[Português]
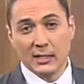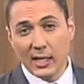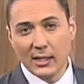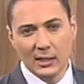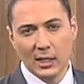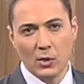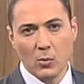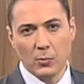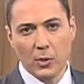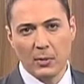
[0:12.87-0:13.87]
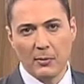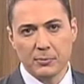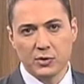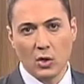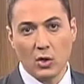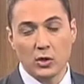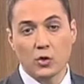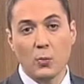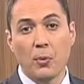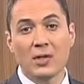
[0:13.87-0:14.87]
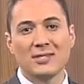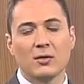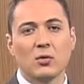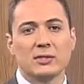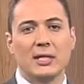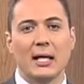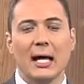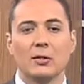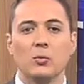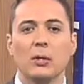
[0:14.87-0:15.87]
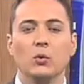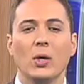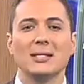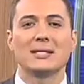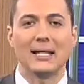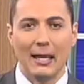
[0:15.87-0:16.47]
E ainda, como um problema psicológico, pode ser considerado uma doença